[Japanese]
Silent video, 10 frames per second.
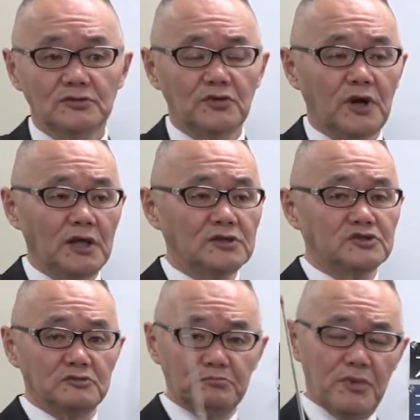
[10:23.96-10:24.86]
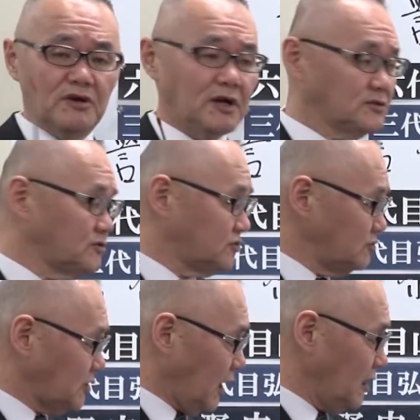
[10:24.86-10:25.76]
それがいつ爆発す
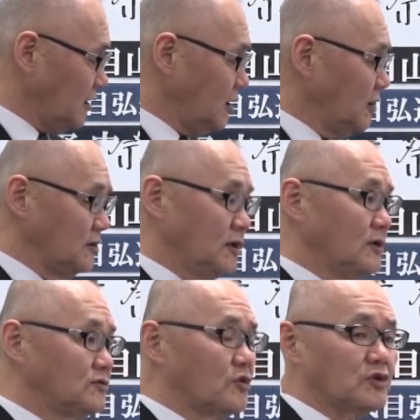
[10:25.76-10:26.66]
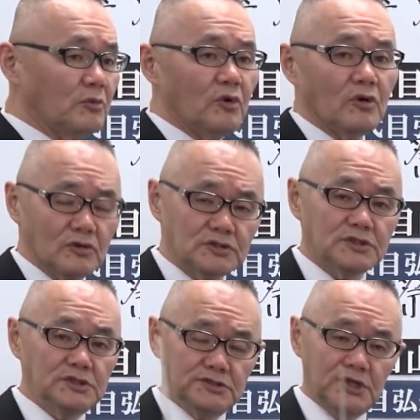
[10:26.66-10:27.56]
るか、ね、それとも
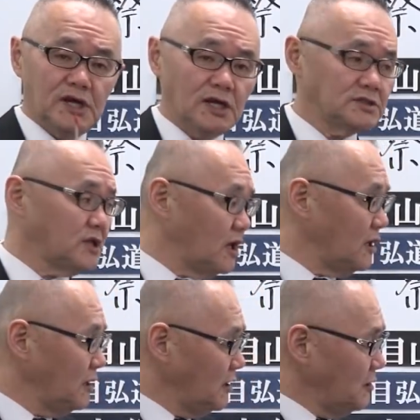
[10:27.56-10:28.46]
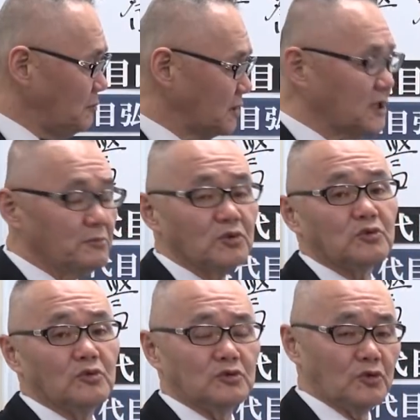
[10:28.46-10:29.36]
沈静化してまた
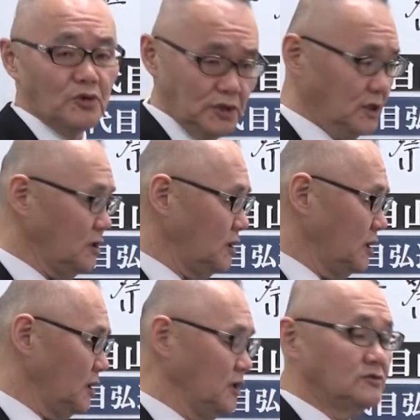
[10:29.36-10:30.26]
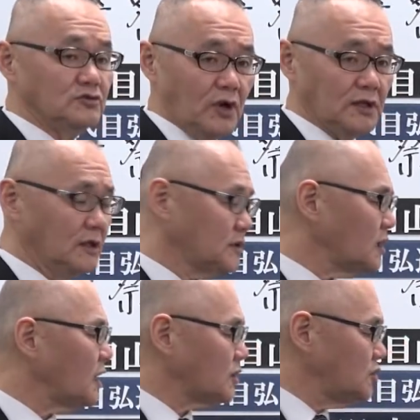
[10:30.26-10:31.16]
元の通り、えー、いくのかなた
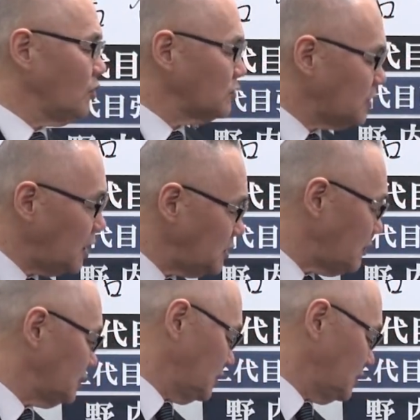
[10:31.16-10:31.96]
だ基本的にはで